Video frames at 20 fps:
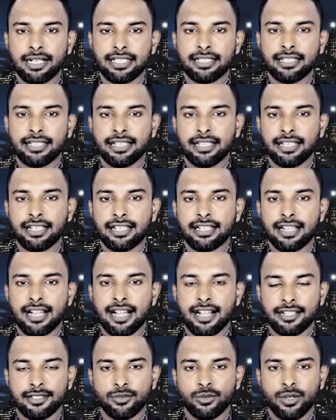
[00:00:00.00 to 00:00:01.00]
மைய
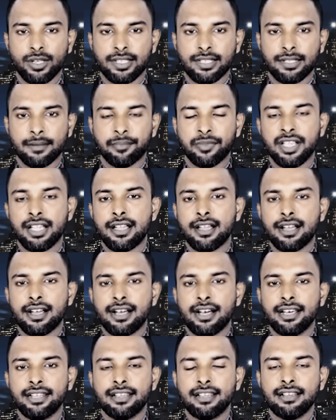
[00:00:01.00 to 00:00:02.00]
இலக்காக உள்ளது
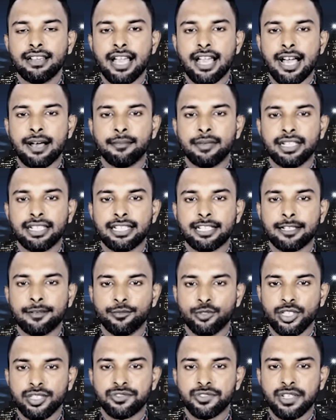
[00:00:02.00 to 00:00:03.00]
ஆனால் அமெரிக்க
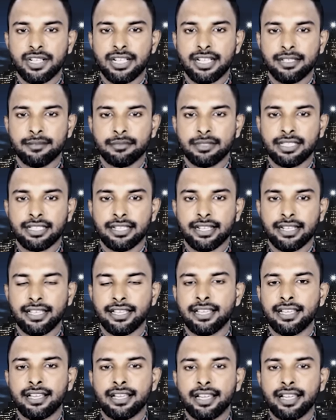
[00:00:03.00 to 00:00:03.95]
முயற்சிகளை மீறி